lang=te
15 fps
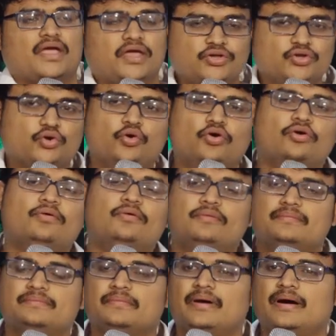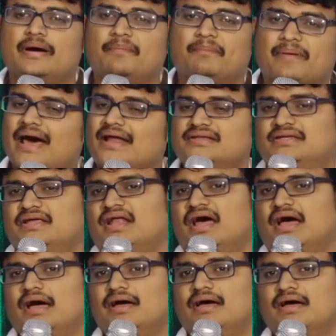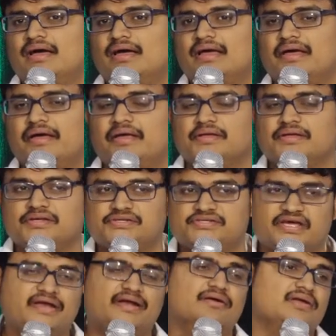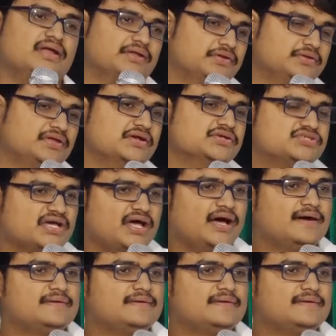ఎందుకు ప్రార్థన చేయడం లేదో తెలుసా